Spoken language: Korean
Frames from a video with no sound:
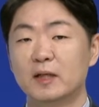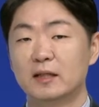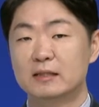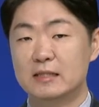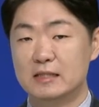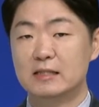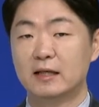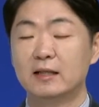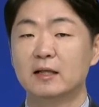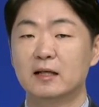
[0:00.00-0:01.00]
얼마나
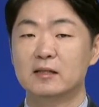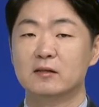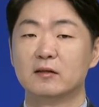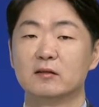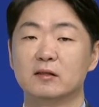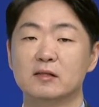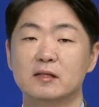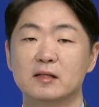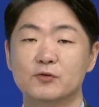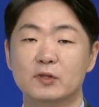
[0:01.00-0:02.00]
큰지에 따라서
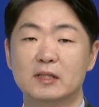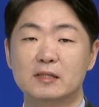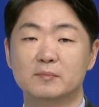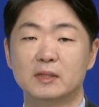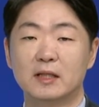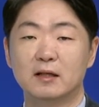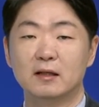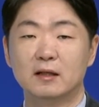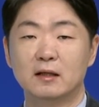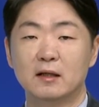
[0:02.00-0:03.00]
결정할 수 있겠습니다.
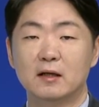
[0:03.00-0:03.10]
